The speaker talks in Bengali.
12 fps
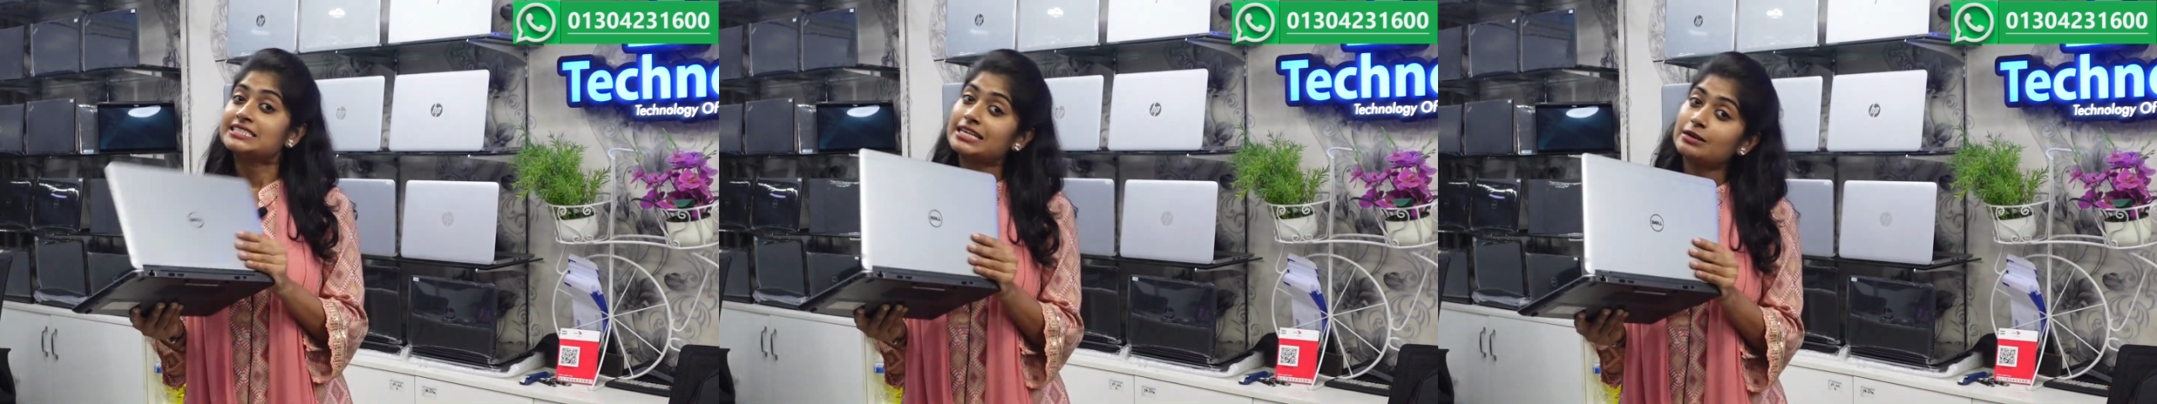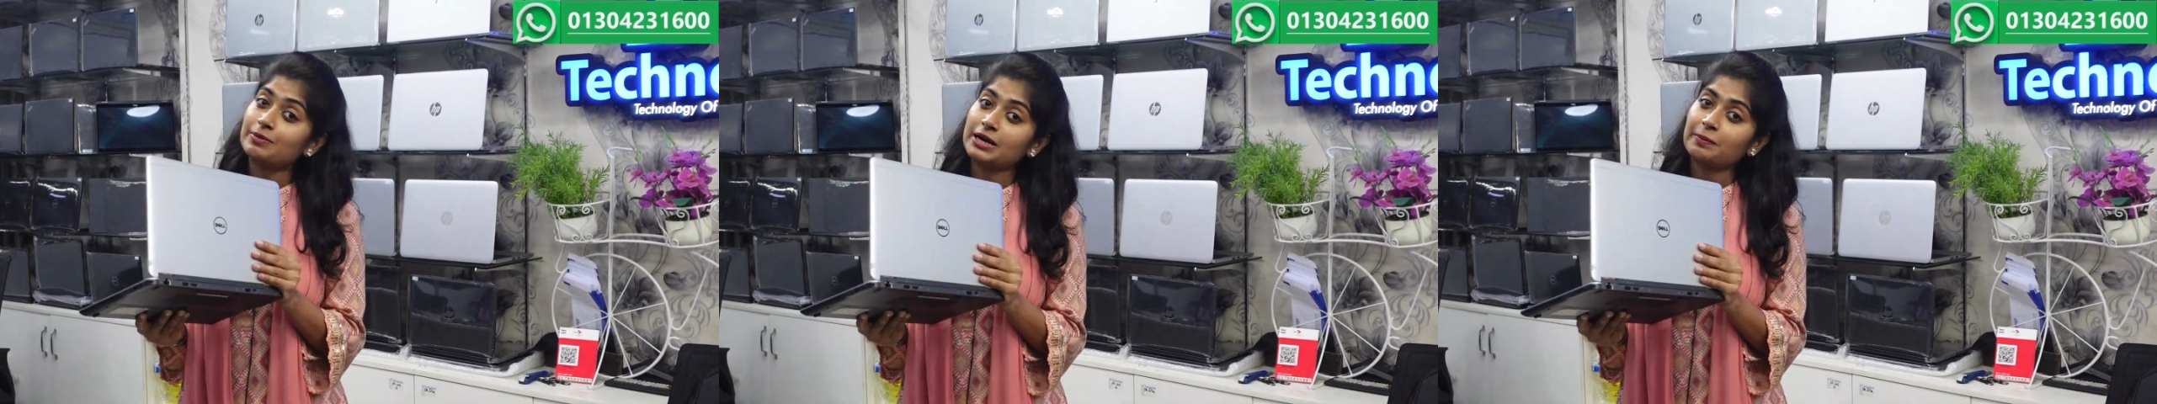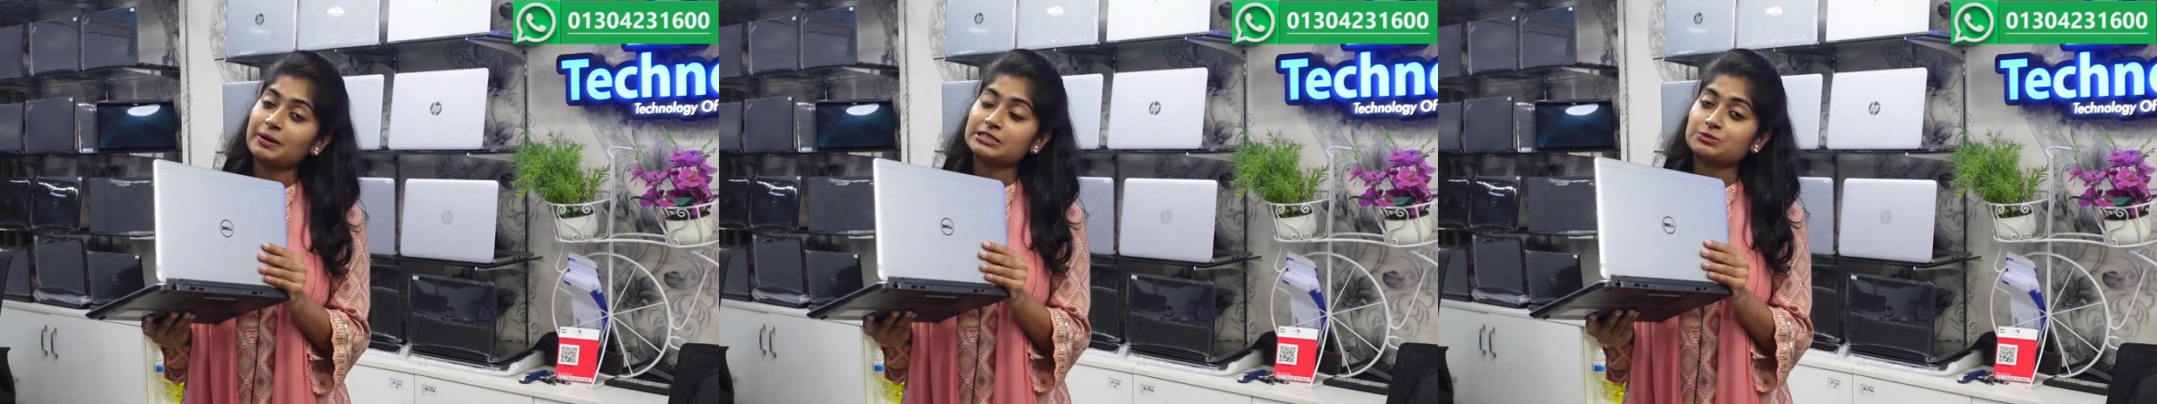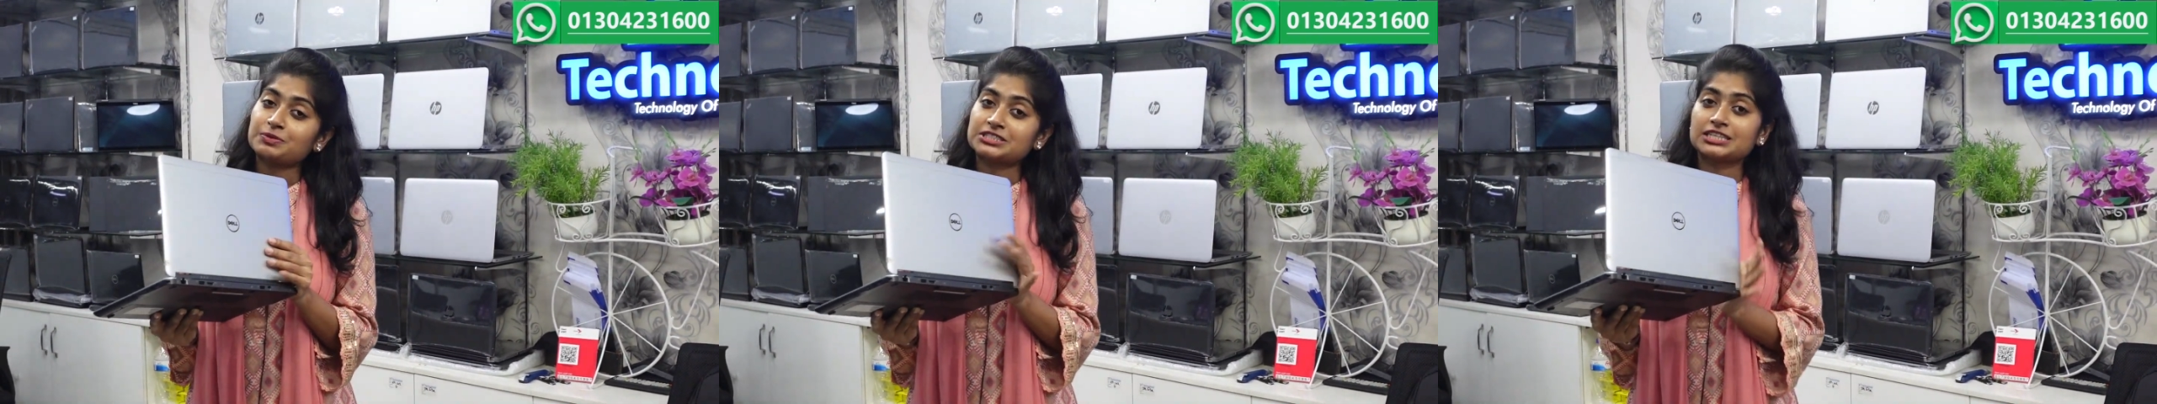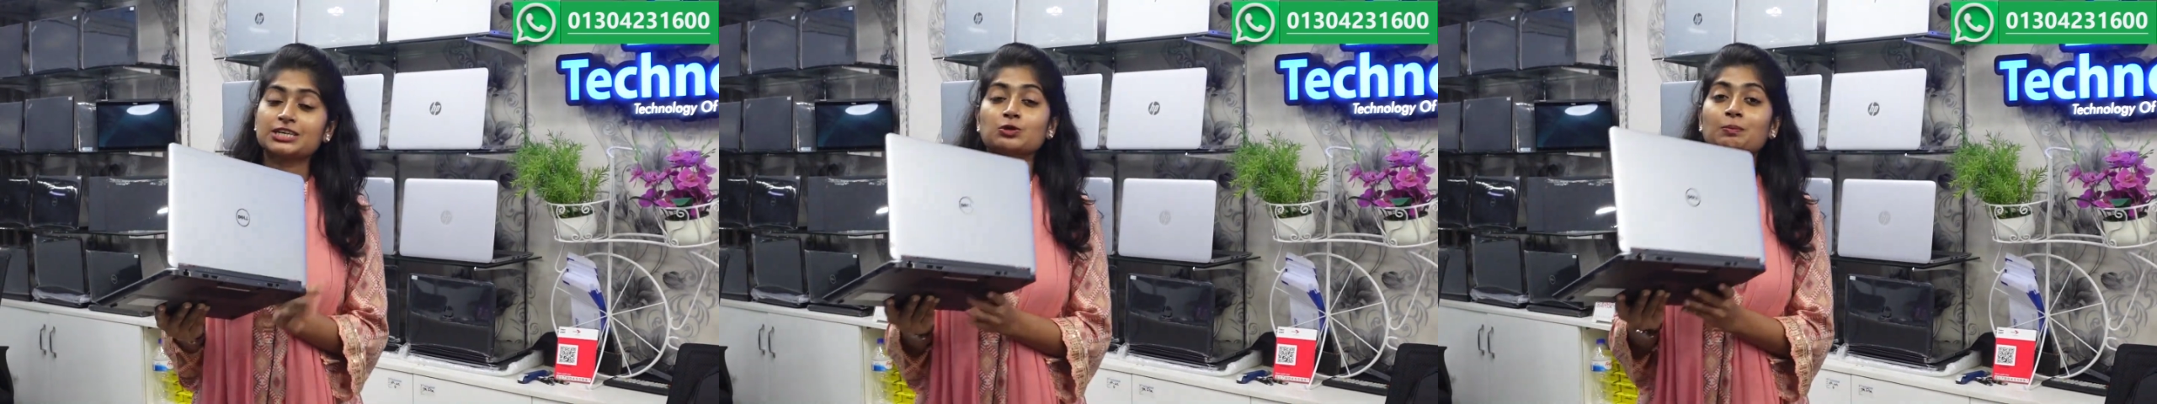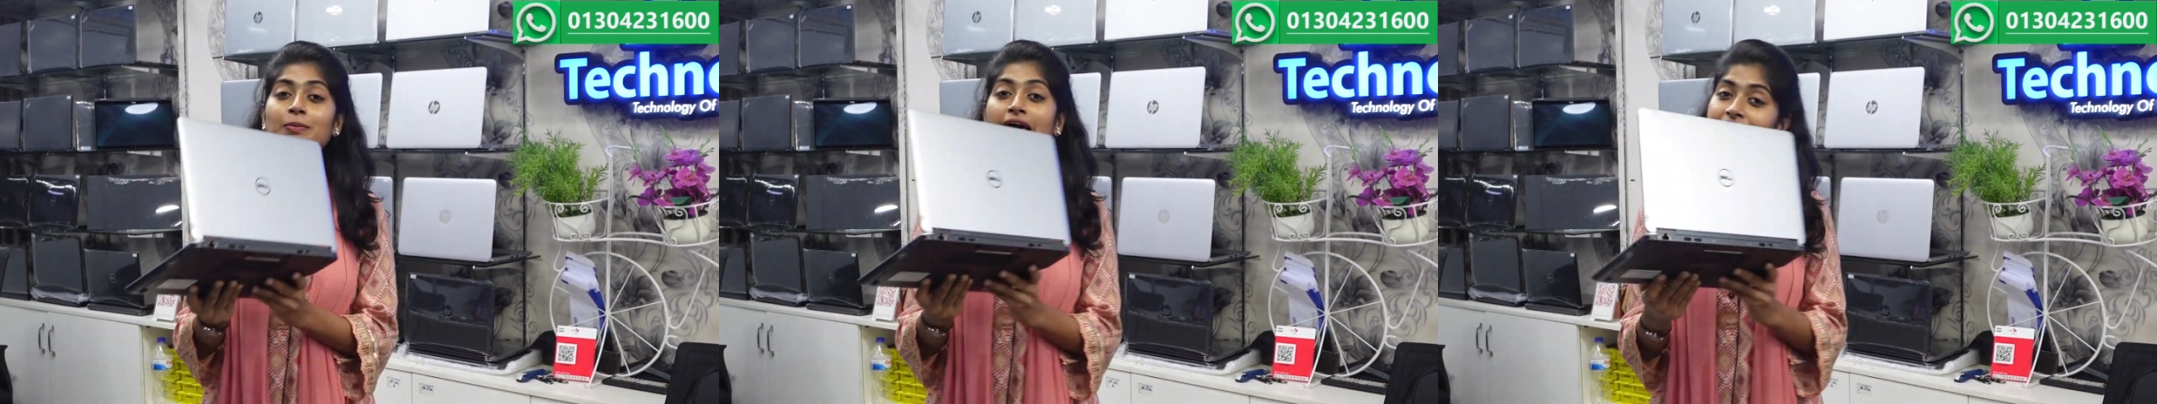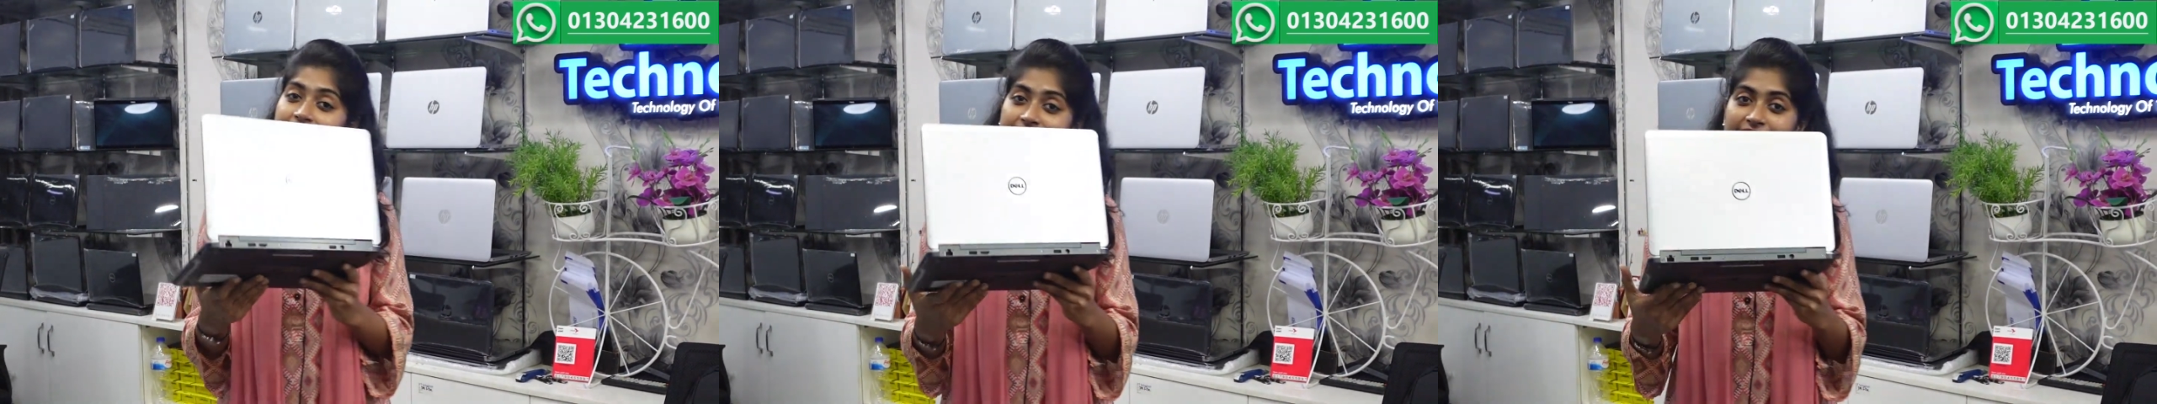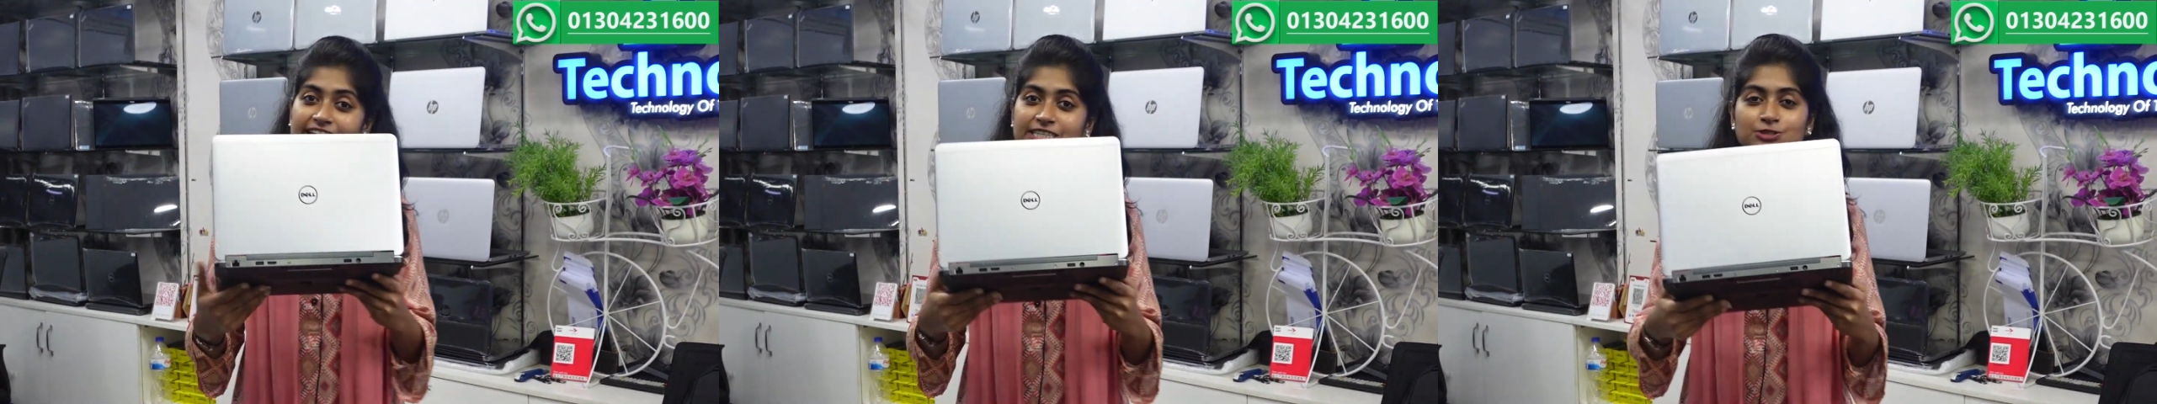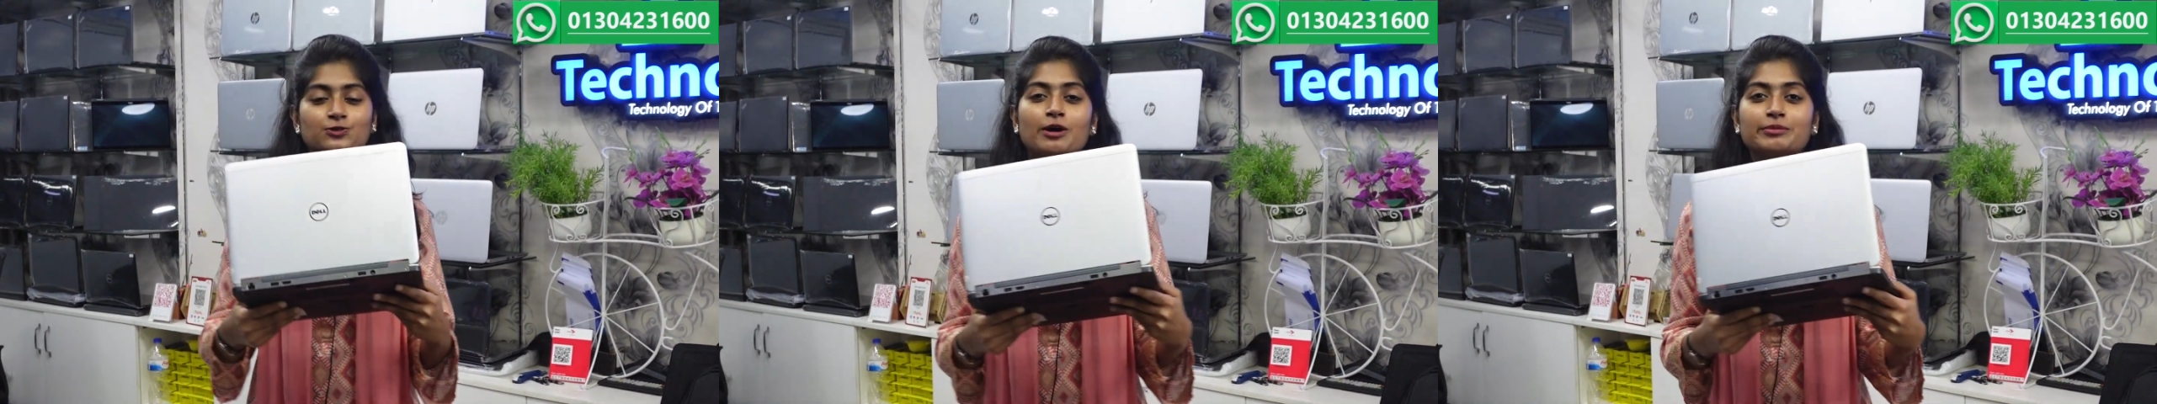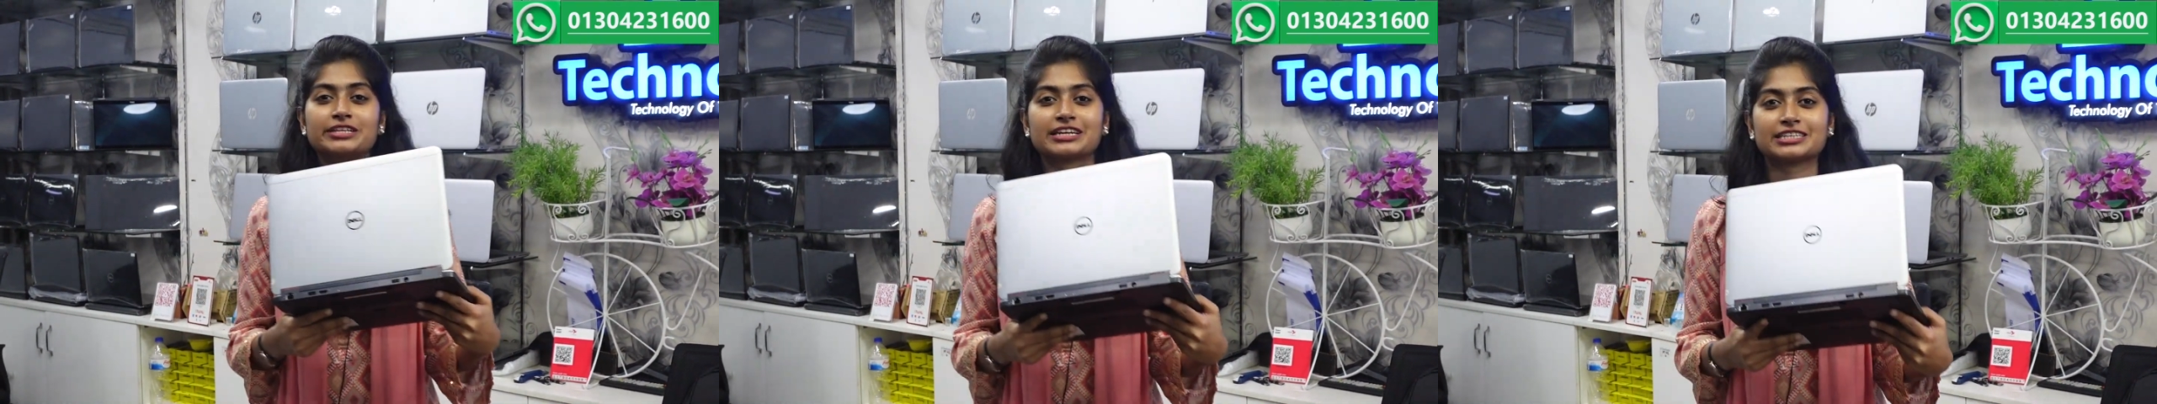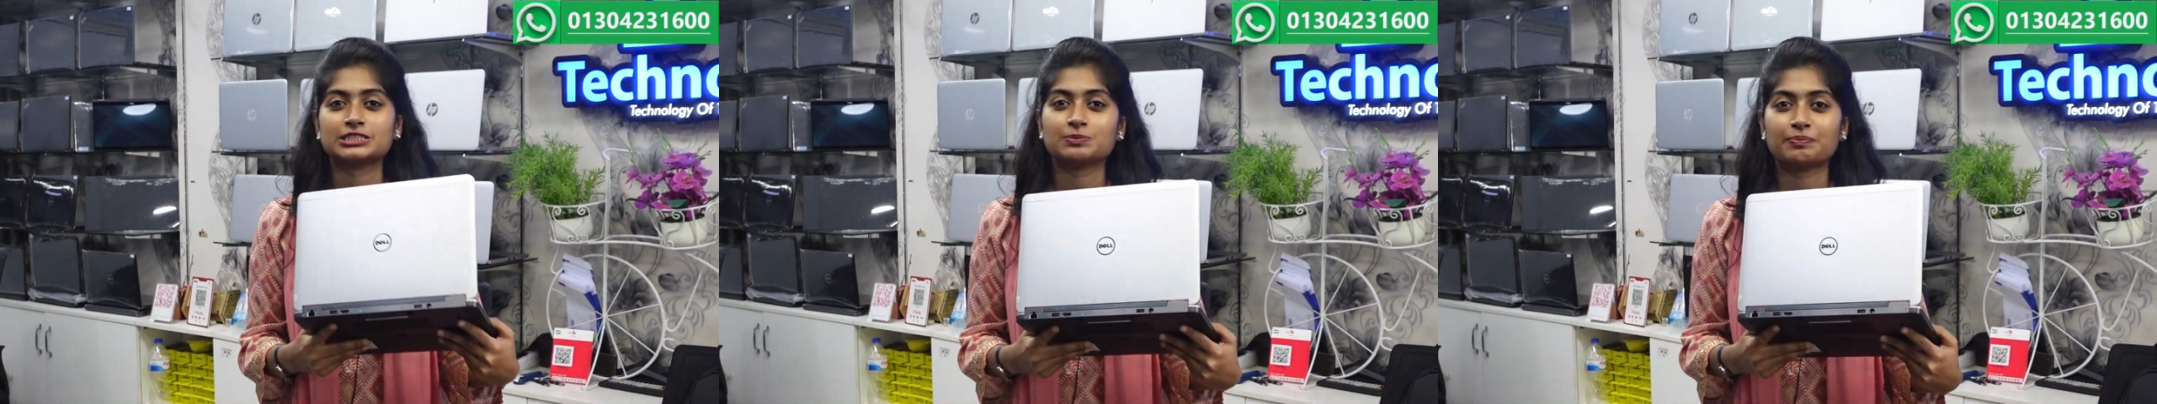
সিলভারের পাশাপাশি কিন্তু ব্ল্যাকের কালেকশনও আমাদের কাছে